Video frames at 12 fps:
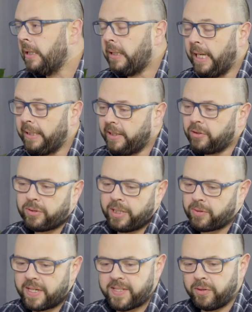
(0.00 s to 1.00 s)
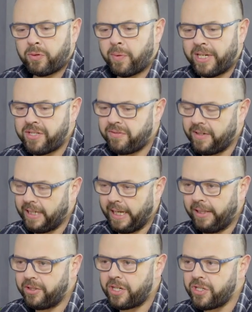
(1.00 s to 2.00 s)
né, e dentro da educação não é
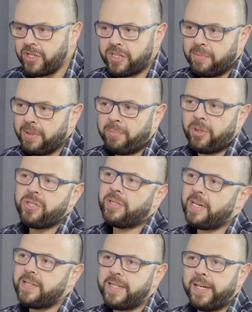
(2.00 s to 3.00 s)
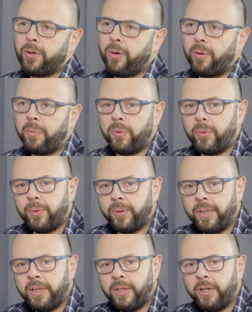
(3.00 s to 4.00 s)
diferente, a gente também pode trazer
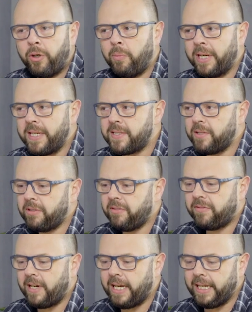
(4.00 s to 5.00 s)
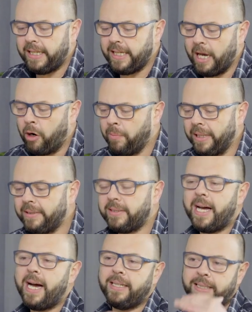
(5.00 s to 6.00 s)
como uma questão que vai
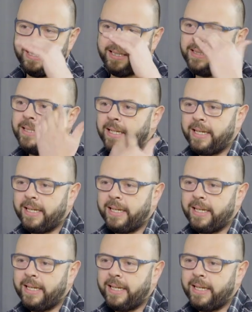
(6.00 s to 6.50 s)
aumentar, né,